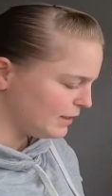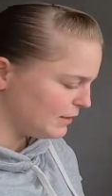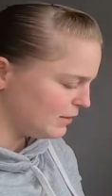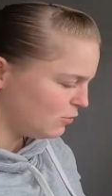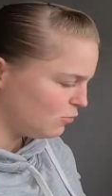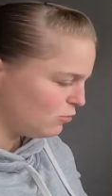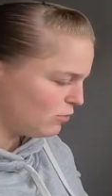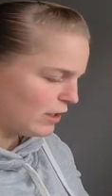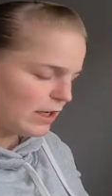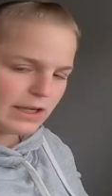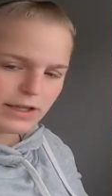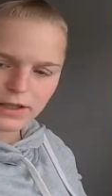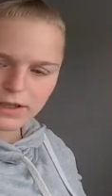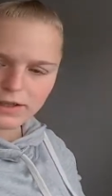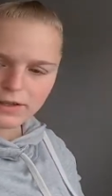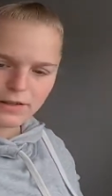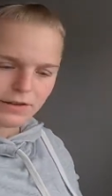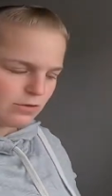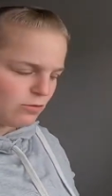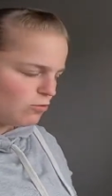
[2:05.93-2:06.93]
Zutaten
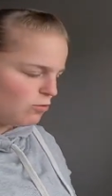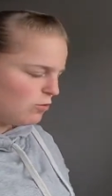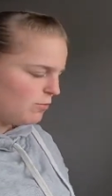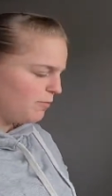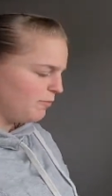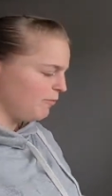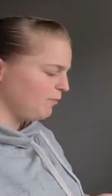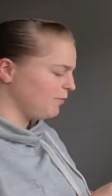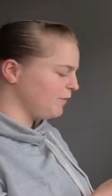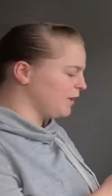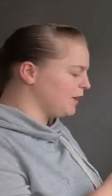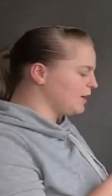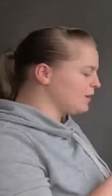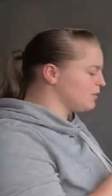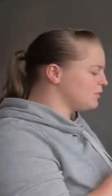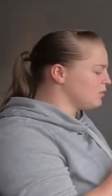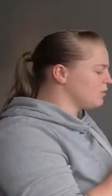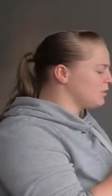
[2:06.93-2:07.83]
dazu. Also